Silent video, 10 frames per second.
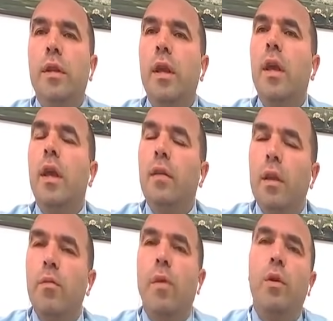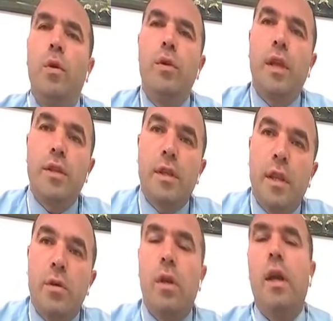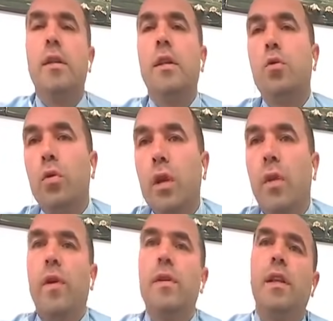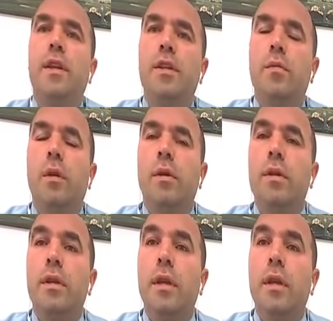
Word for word: Evet Babel oyundan çıktıktan sonra Galatasaray çok daha fazla ileri çıkmaya başladı. Hı.